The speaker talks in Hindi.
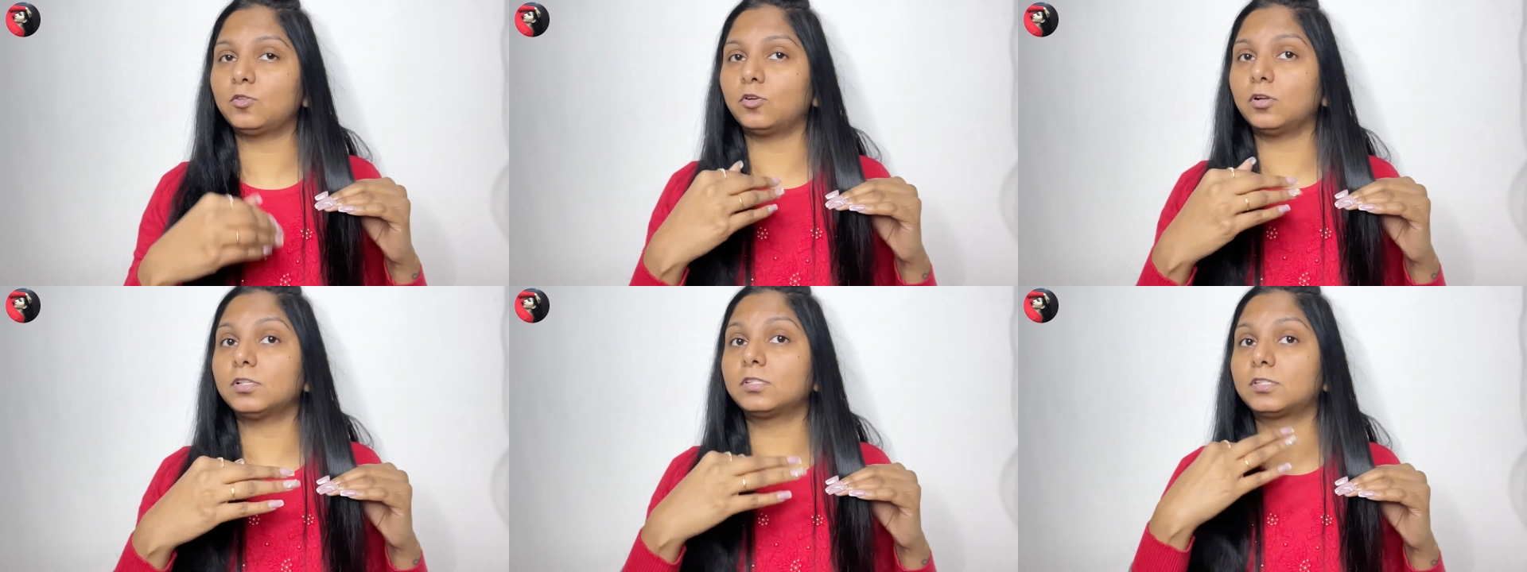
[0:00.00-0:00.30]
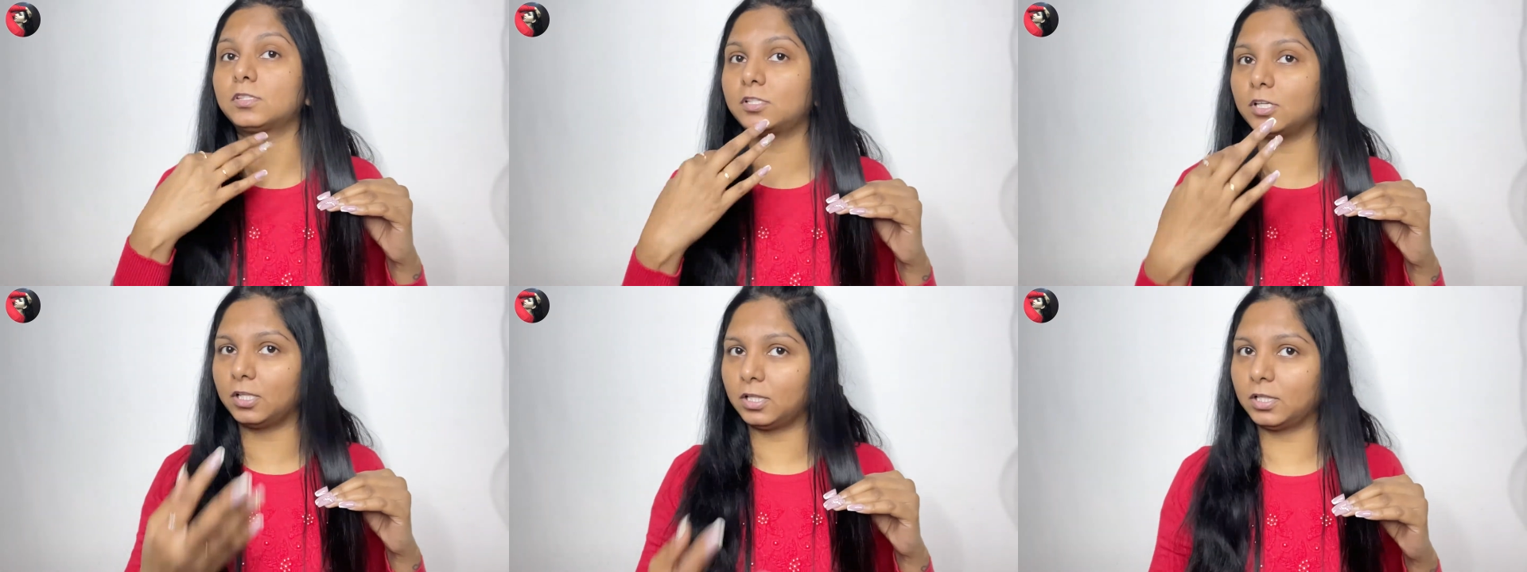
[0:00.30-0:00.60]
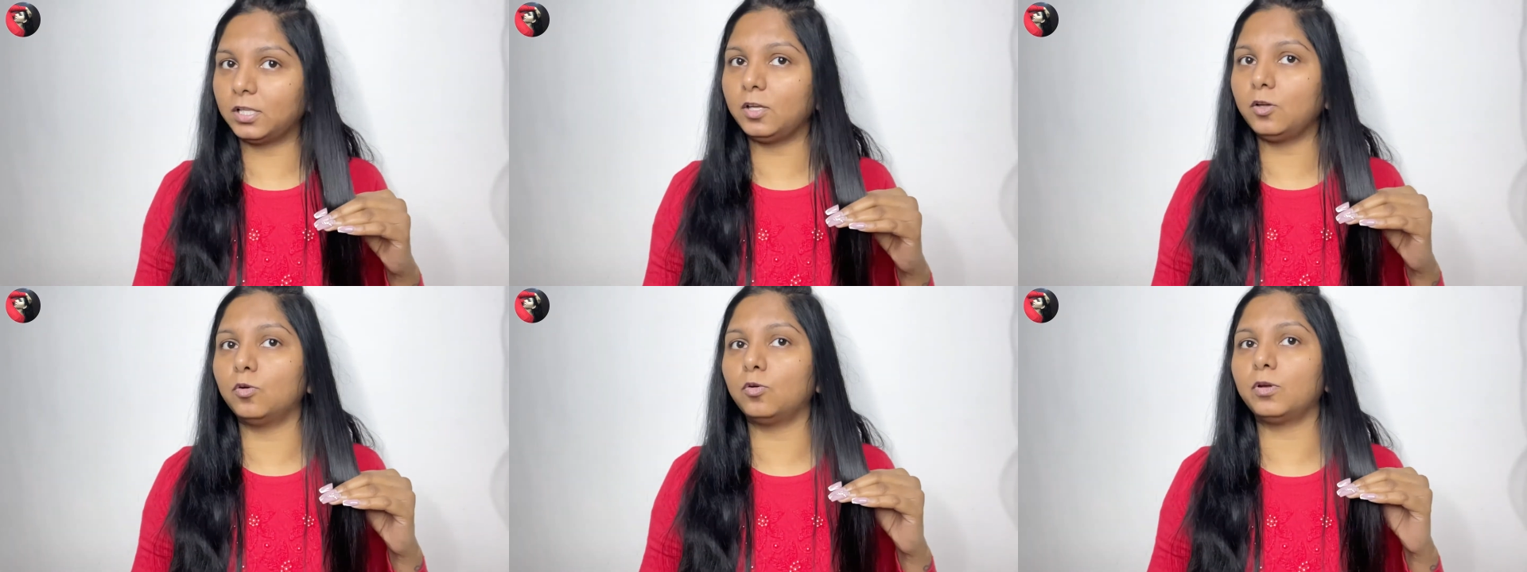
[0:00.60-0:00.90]
थोड़ा
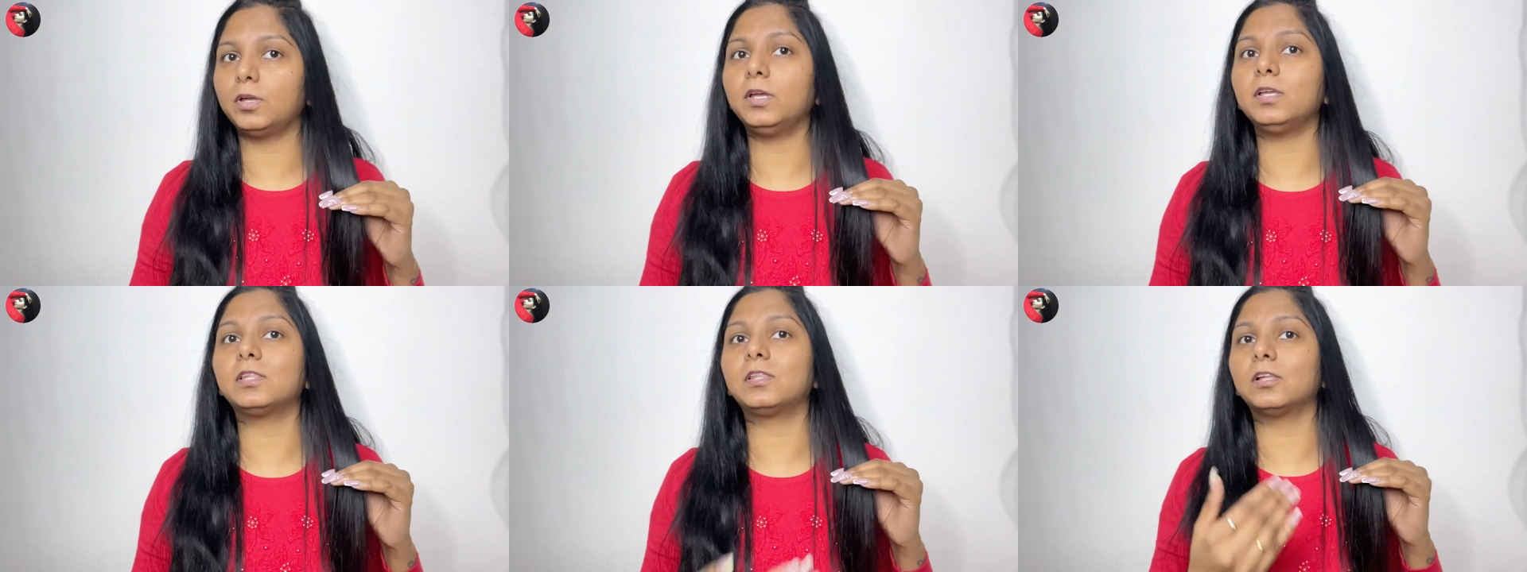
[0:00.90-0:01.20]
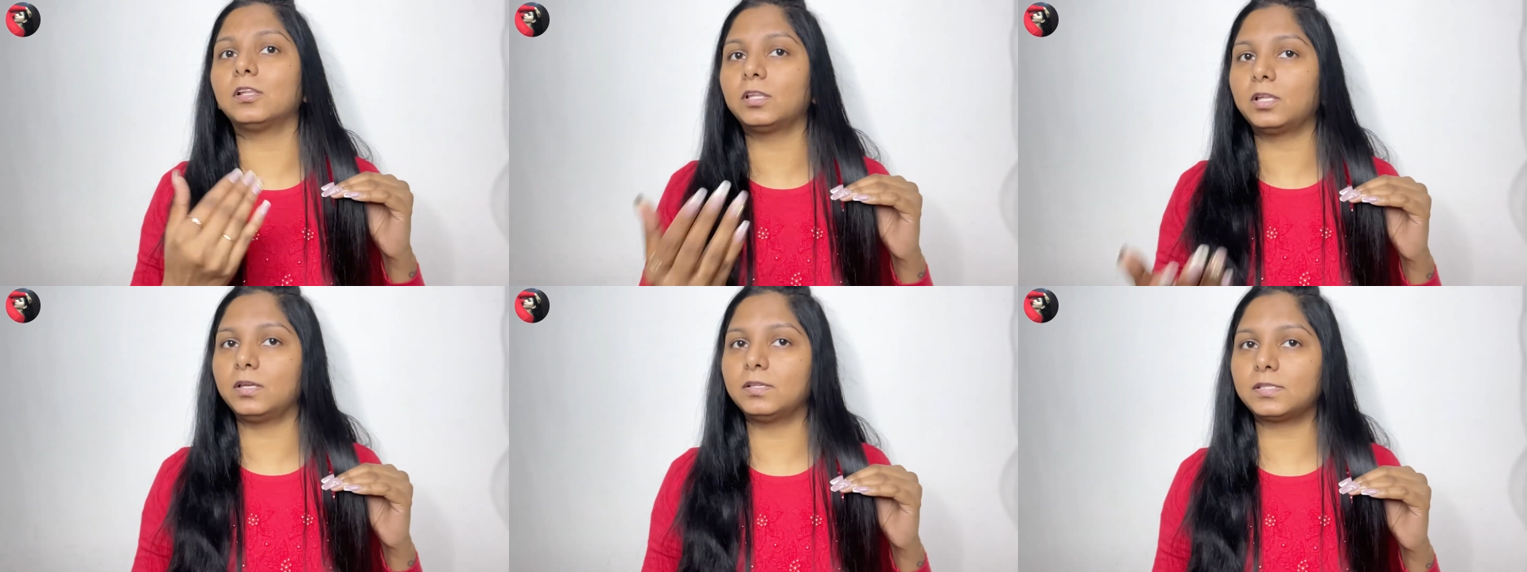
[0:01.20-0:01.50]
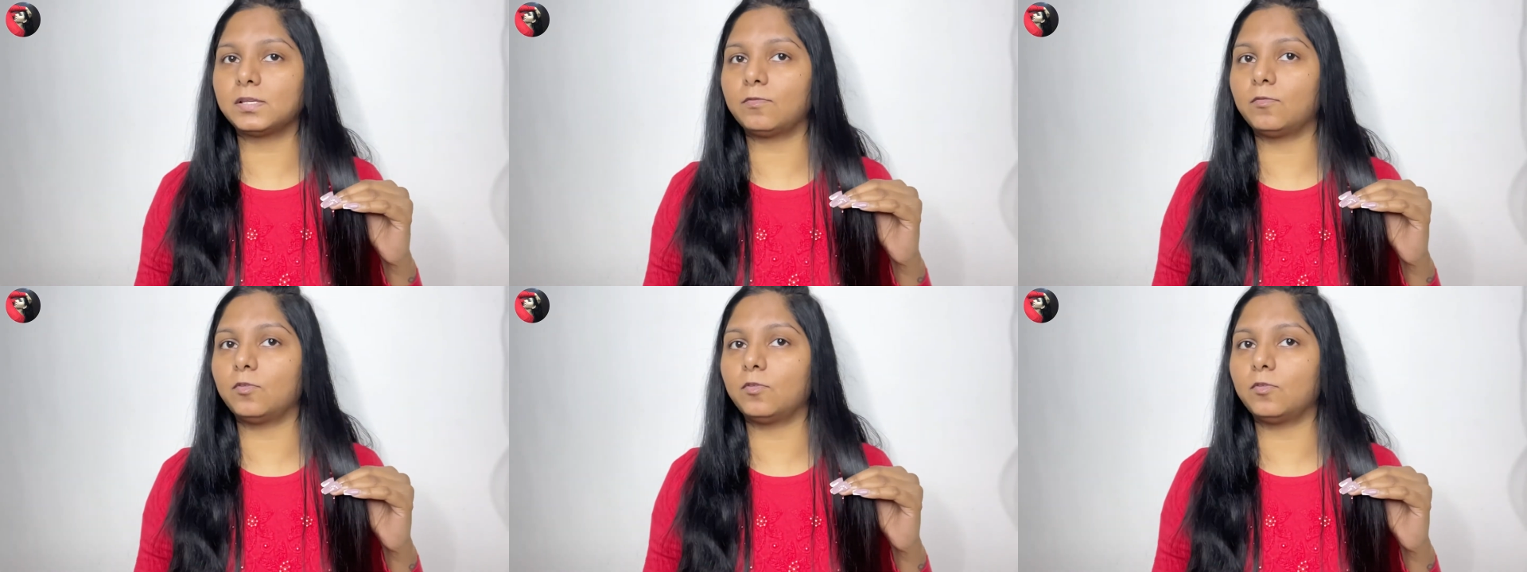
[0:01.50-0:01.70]
जल्दी होगी जल्दी से से